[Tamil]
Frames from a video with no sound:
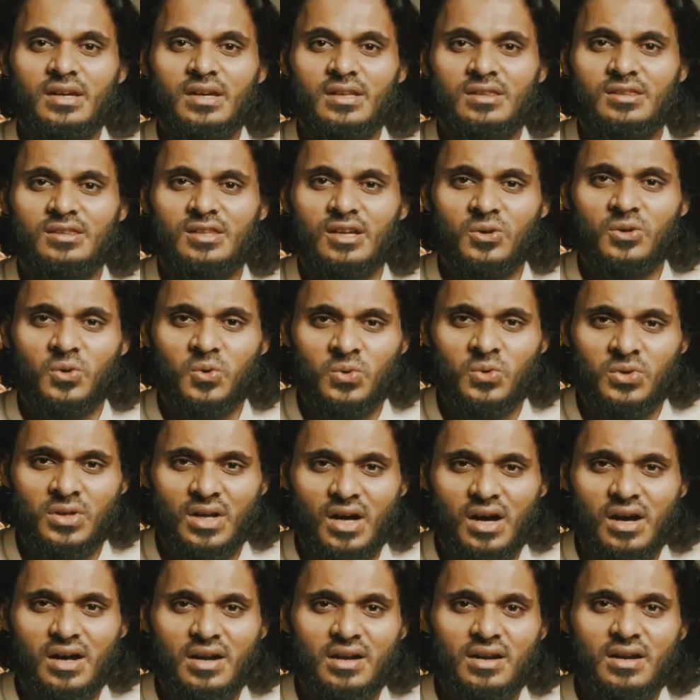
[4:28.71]
இத்த
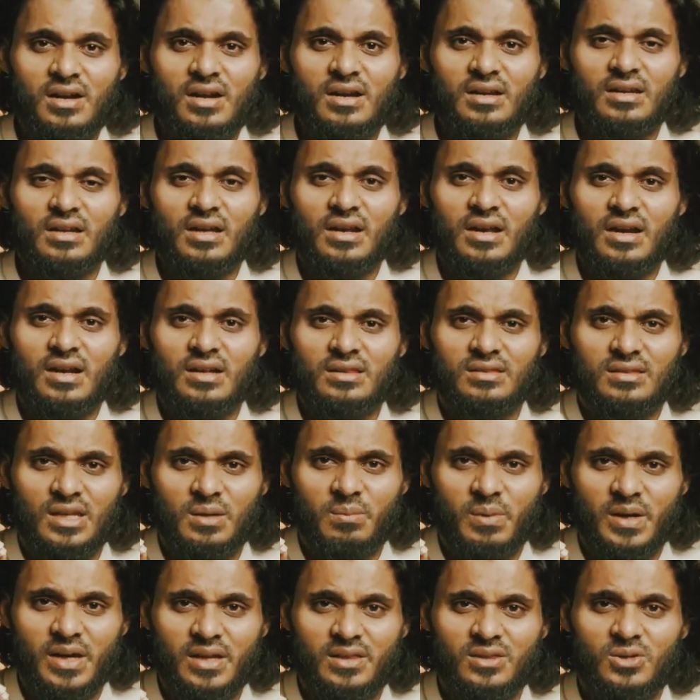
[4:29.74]
குன்னார் நரகத்தை
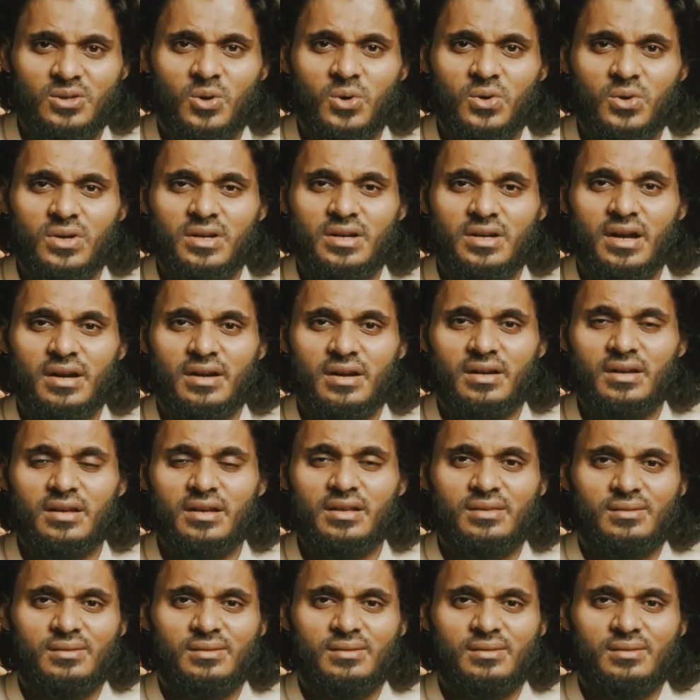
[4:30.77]
பயந்து கொள்ளுங்கள்